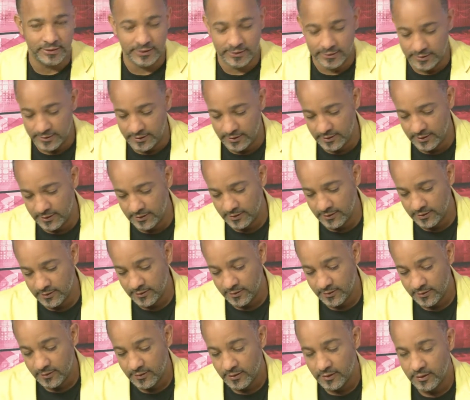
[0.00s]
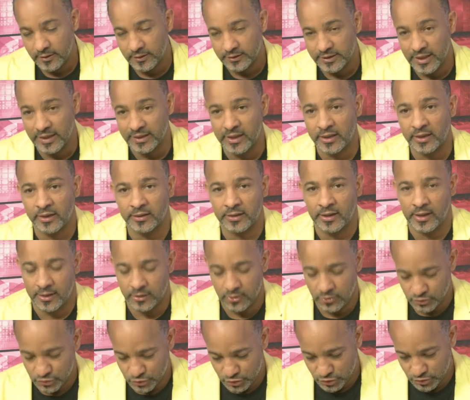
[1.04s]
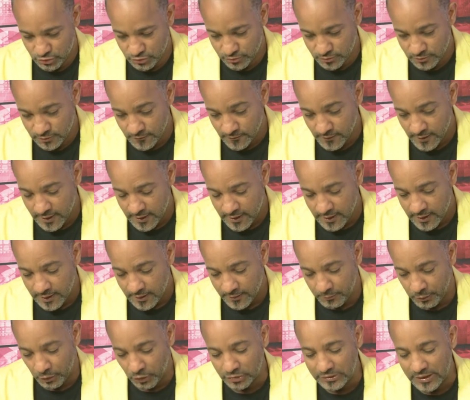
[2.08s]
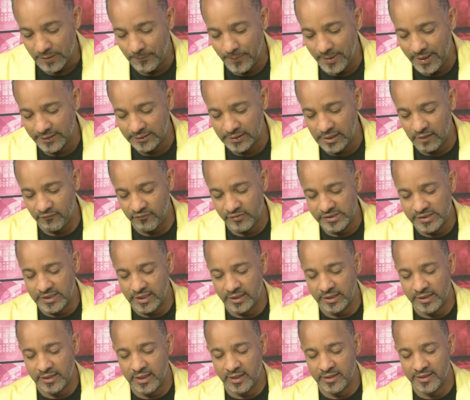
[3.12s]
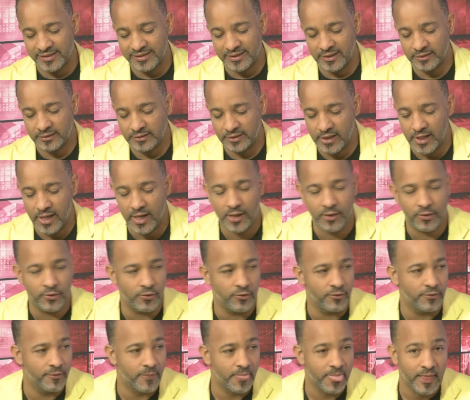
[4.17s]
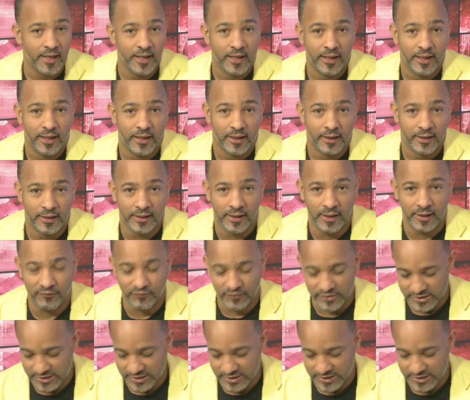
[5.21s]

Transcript: sí. No sirve. Sí, hay que quitarlos. Por otra parte, la Fiscalía de mencione uno, diga uno que De,